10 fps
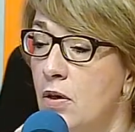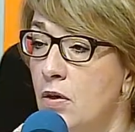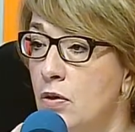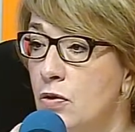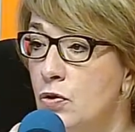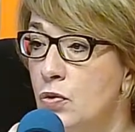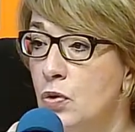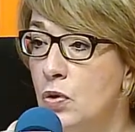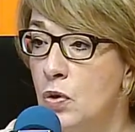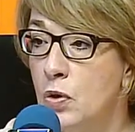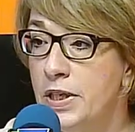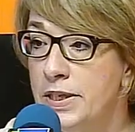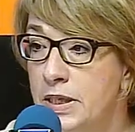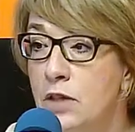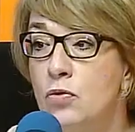euh, sur les
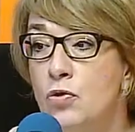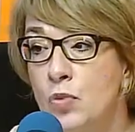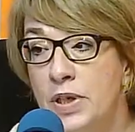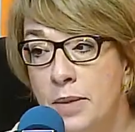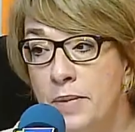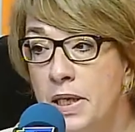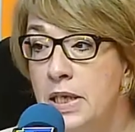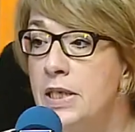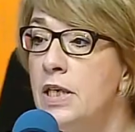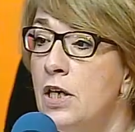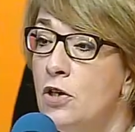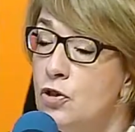sites soit d'Amélie,